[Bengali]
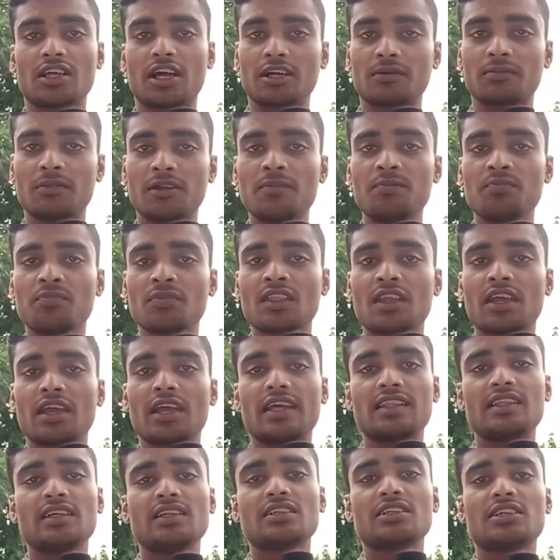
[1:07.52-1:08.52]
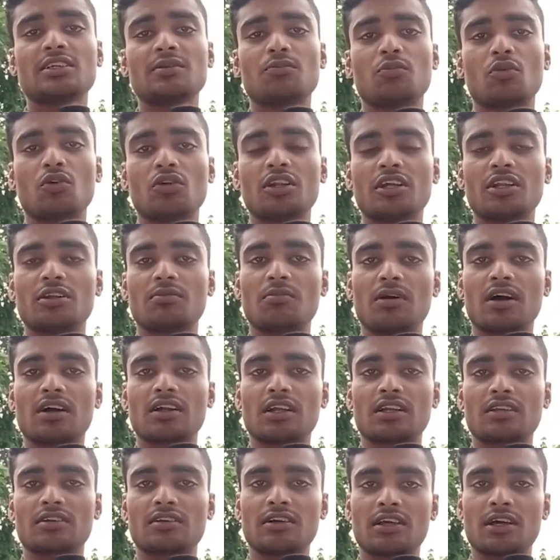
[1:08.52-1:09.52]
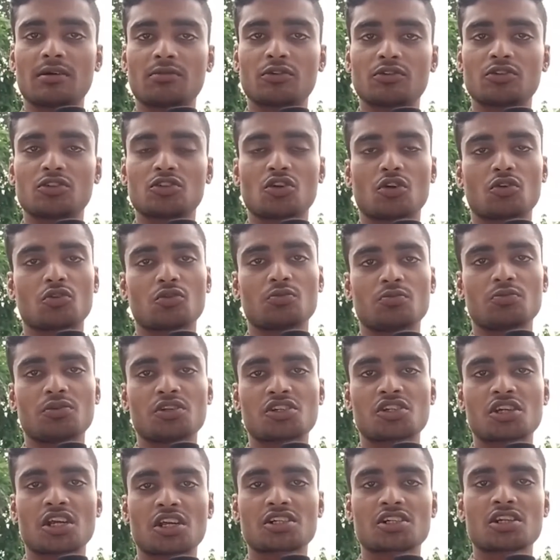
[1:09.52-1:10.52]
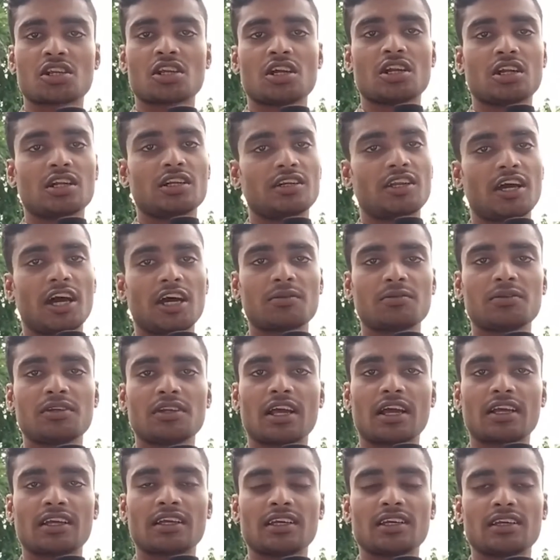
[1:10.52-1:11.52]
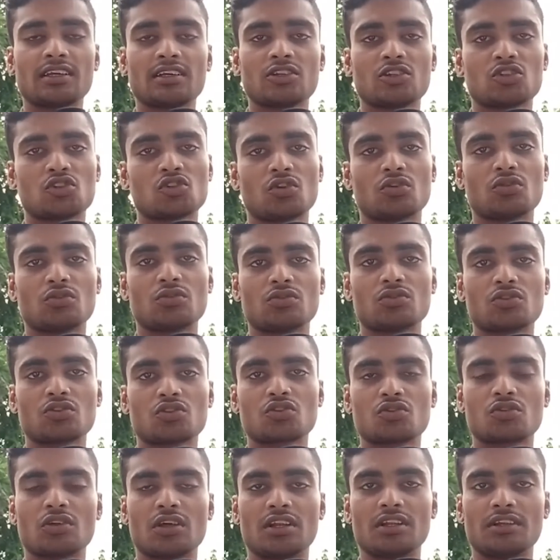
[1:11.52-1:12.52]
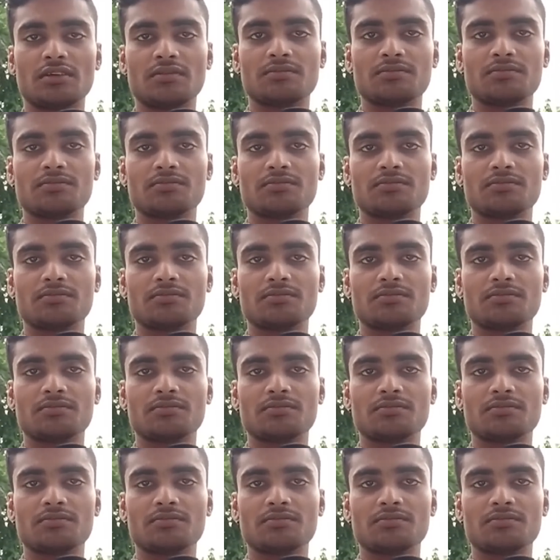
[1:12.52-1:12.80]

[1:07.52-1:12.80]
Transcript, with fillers: থাকবে এদিন কি বললেন বাংলার ক্রীড়ামন্ত্রী অরূপ বিশ্বাস ডার্বির আগে চলুন শুনে নিই